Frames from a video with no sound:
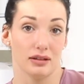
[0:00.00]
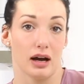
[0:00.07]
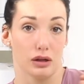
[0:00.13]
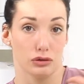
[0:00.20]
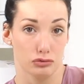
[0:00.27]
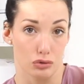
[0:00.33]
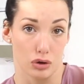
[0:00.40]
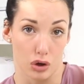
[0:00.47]

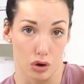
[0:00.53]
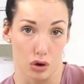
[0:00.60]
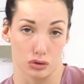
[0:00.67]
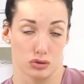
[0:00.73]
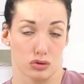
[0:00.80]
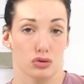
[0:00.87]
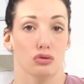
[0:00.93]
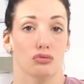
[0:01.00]
al tuo
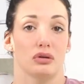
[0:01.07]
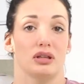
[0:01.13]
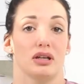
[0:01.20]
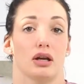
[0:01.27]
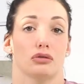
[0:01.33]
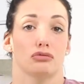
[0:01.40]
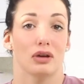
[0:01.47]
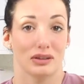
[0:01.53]
negozio, quindi
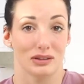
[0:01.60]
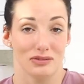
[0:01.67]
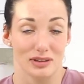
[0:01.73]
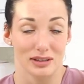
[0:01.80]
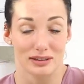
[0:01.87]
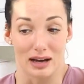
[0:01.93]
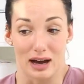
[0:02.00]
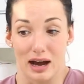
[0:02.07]
alla tua
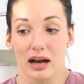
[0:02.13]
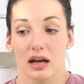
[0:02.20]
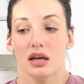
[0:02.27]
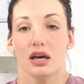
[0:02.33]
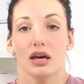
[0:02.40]
attività